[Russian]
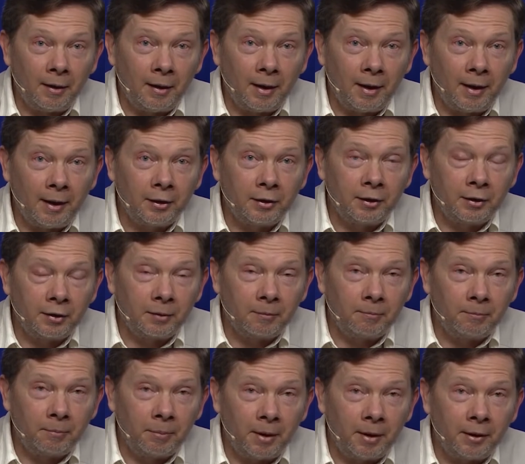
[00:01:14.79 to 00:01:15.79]
вызовов
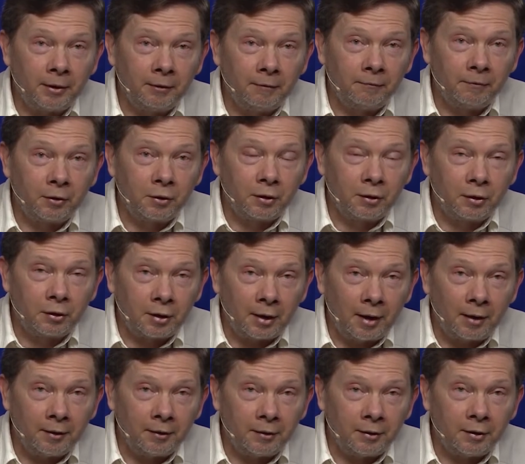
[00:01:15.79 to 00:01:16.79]
связано
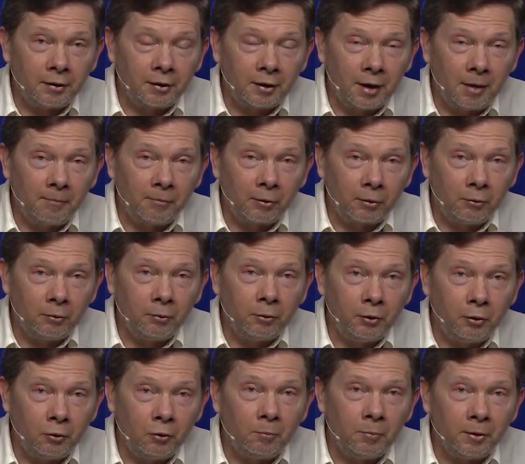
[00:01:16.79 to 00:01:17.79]
именно с
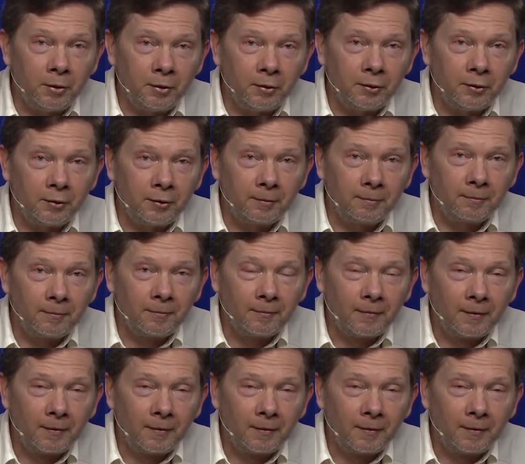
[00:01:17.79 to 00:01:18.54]
отношениями с людьми,